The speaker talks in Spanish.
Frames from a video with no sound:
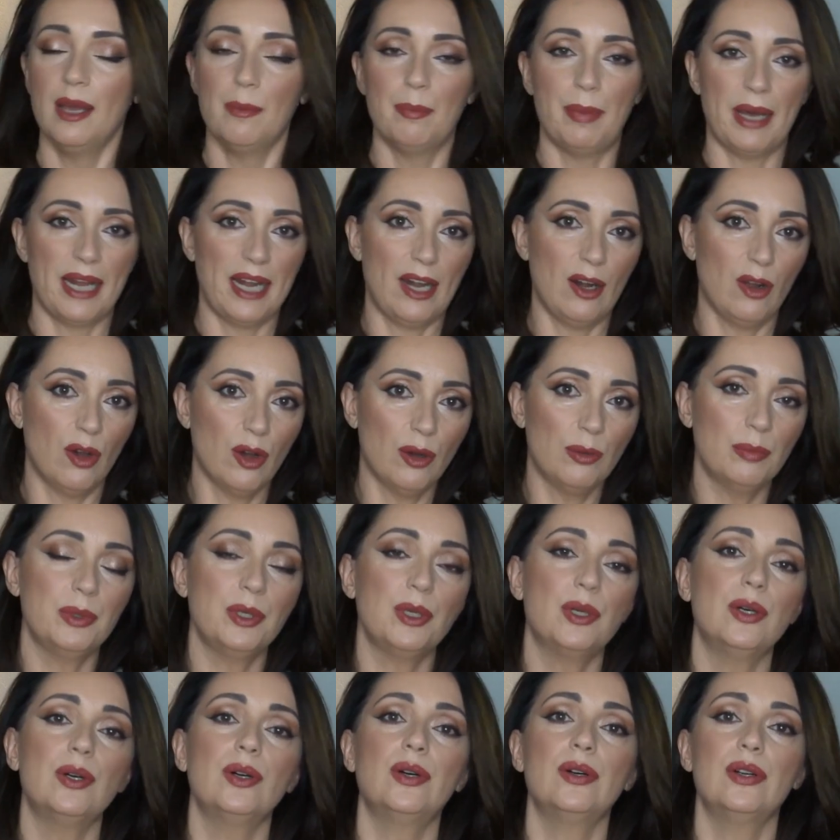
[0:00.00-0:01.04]
Para los
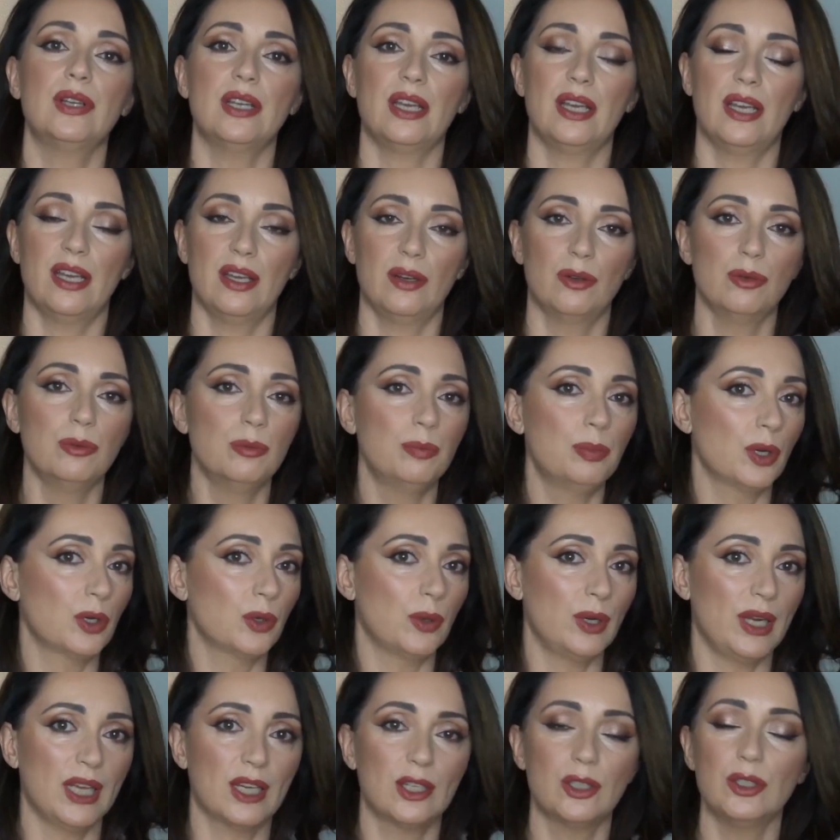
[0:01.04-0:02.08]
hombros, eh, un
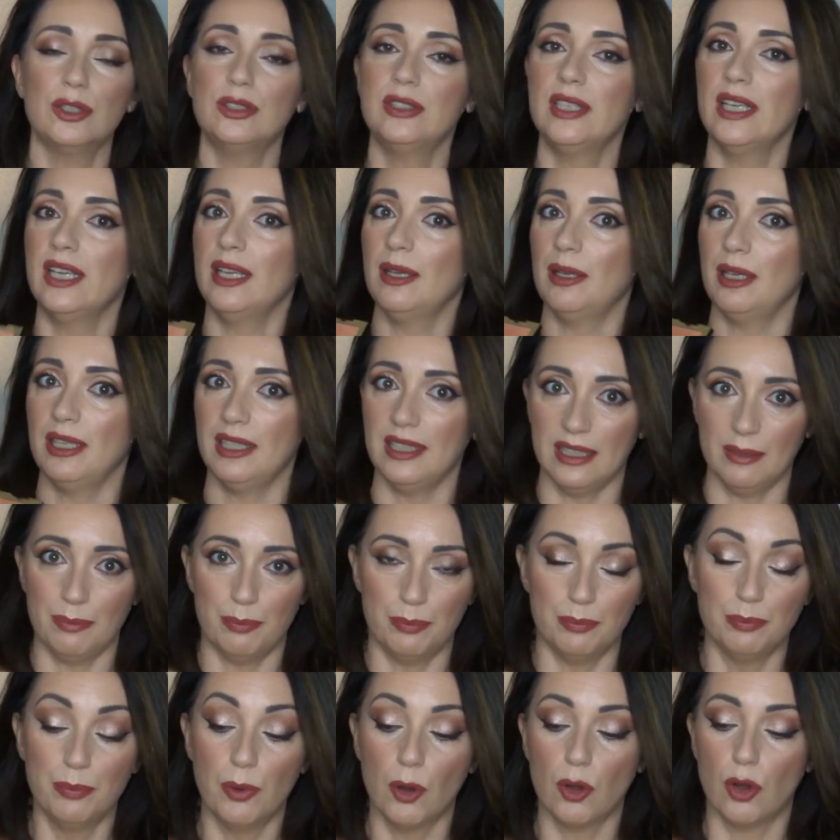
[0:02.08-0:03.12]
poco el escote
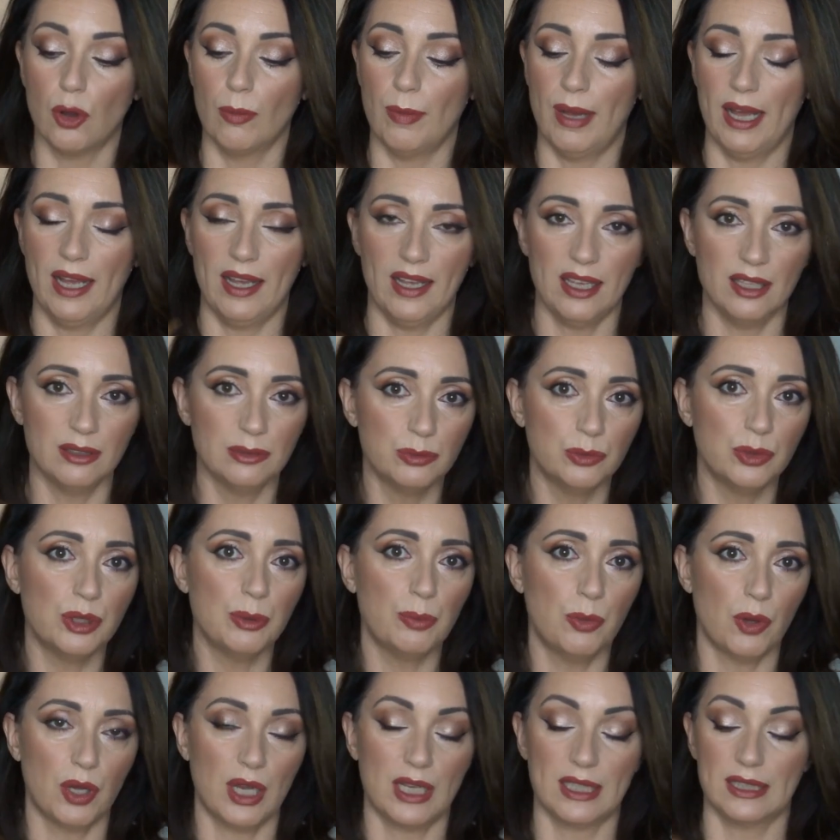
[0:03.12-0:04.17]
y poco más, en
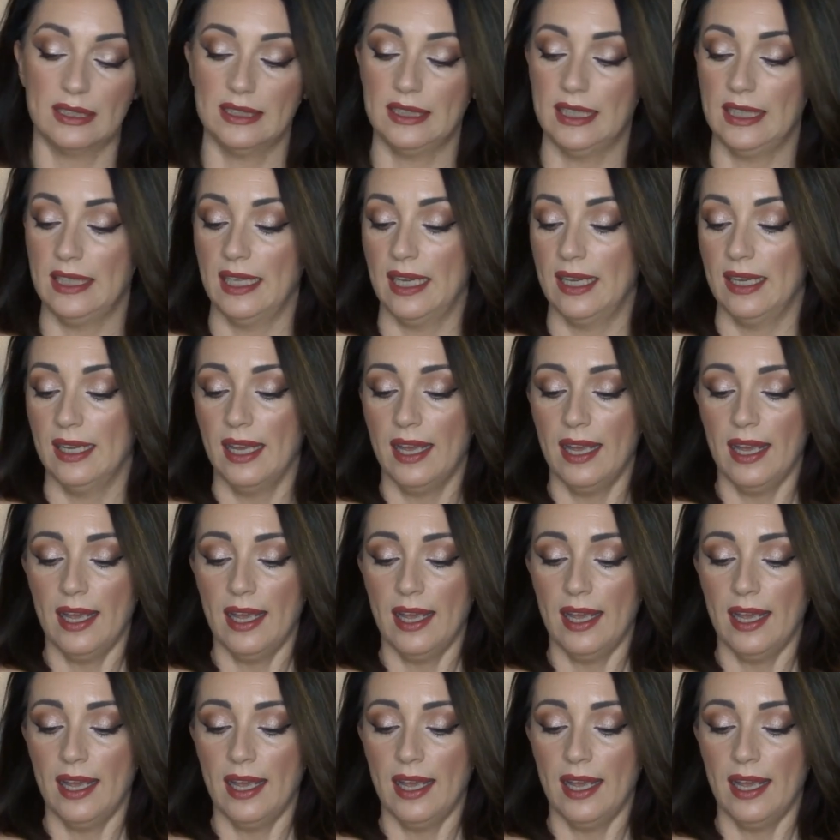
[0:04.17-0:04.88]
muy poca cantidad.